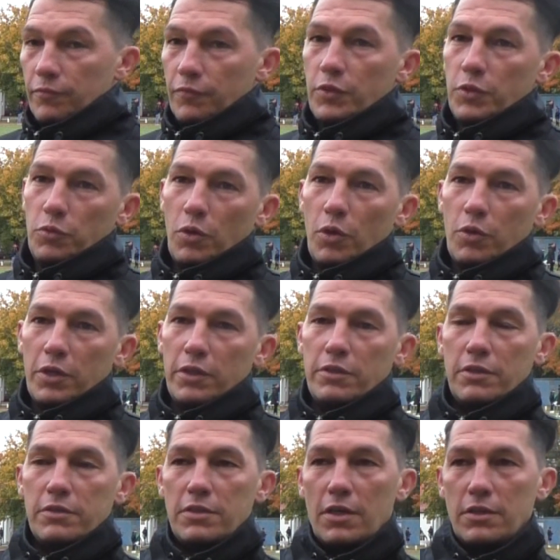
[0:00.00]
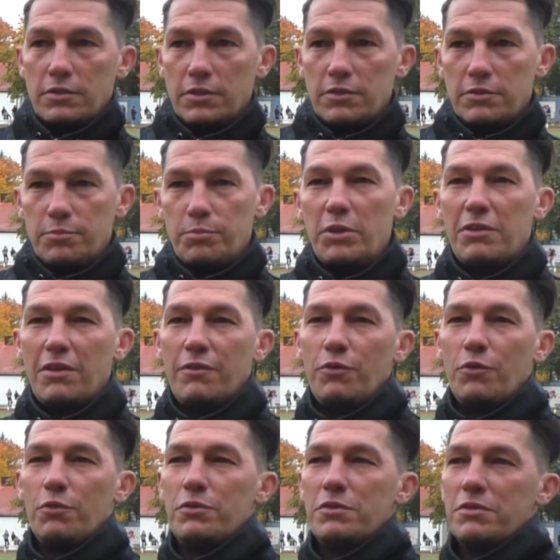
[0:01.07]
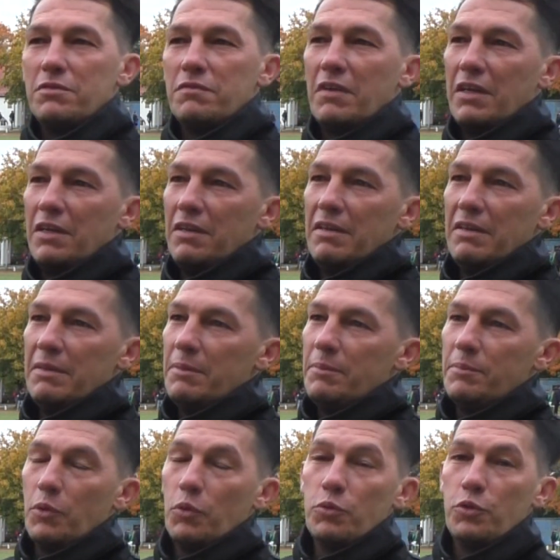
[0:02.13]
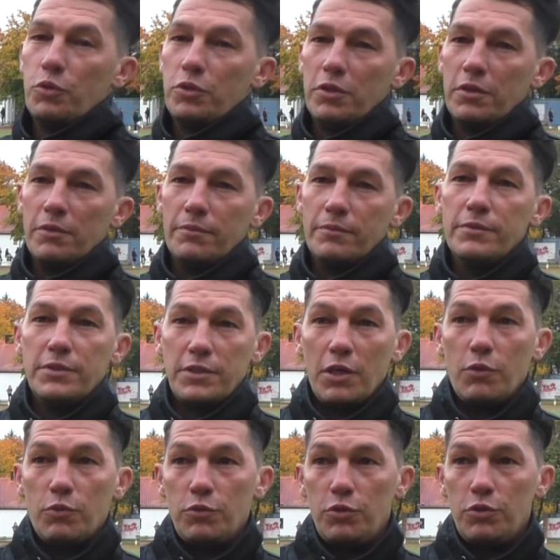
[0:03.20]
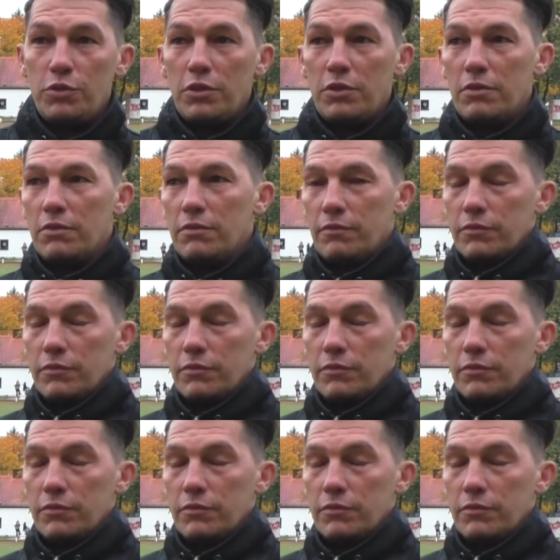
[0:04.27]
Wie du auch richtig sagst, ist bitter für uns, weil ähm, unnötig, sehr unnötig.